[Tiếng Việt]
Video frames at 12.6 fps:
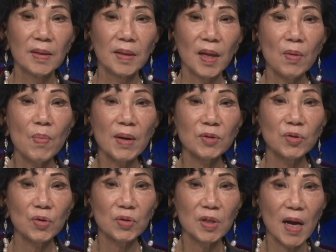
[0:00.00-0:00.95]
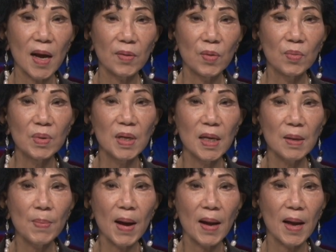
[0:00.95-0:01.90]
Tiểu bang Georgia cũng ký
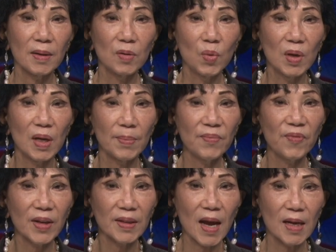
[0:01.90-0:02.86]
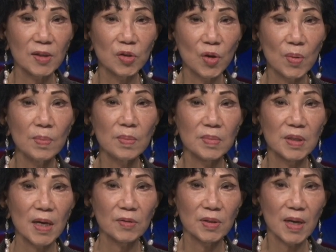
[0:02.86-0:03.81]
ban hành luật cấm phá thai sớm
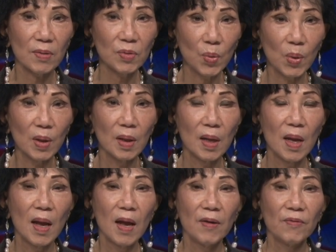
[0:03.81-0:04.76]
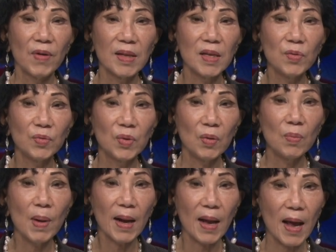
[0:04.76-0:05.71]
sau 6 tuần và nhiều tiểu
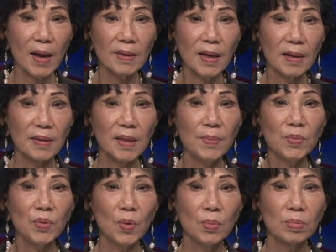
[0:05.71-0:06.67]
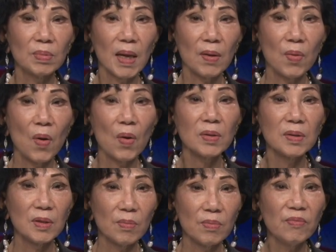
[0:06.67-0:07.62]
bang khác đang tiếp tục theo gót
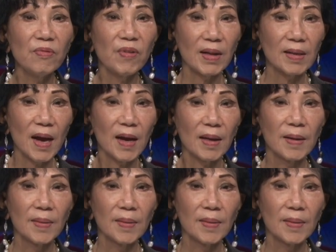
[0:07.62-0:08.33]
chống phá thai.